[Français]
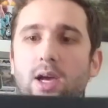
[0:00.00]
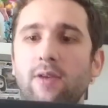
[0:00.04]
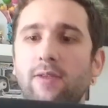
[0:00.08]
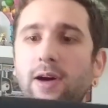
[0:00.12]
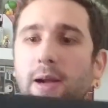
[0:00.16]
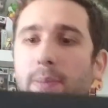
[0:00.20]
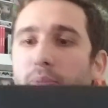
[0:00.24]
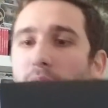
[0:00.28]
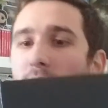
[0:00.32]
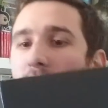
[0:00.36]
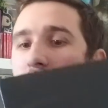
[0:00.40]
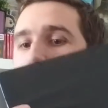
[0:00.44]

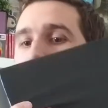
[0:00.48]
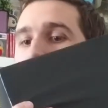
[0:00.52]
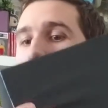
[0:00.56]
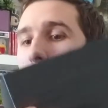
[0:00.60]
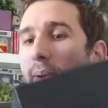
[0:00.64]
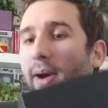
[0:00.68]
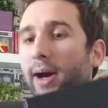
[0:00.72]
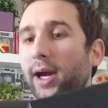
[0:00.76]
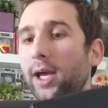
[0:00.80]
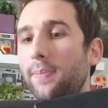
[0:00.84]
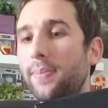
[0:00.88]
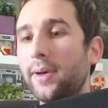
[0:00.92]
Voilà, pour vous
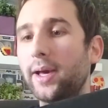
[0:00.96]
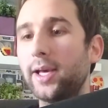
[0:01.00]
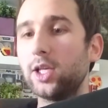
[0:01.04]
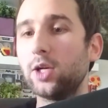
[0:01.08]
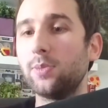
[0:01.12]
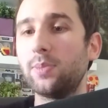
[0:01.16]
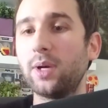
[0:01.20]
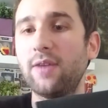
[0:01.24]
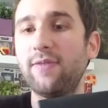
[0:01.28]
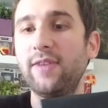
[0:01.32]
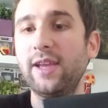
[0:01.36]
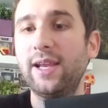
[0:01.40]
comparer par
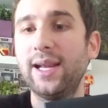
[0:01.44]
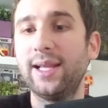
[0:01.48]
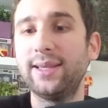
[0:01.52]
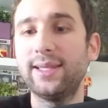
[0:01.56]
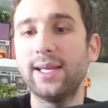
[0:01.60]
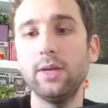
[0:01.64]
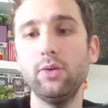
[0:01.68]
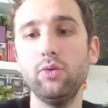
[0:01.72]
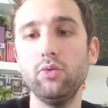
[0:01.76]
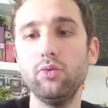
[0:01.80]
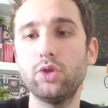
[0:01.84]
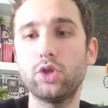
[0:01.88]
exemple avec la
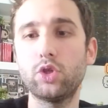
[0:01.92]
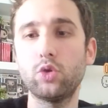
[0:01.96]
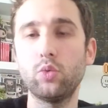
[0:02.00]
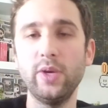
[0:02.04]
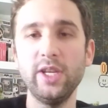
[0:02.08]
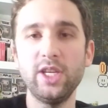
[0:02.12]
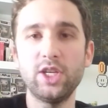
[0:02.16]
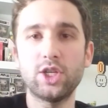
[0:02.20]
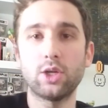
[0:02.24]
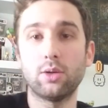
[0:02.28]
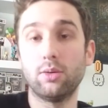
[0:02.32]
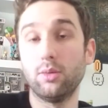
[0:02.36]
taille d'une
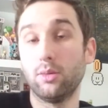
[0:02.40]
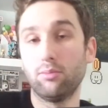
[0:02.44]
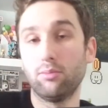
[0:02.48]
Switch,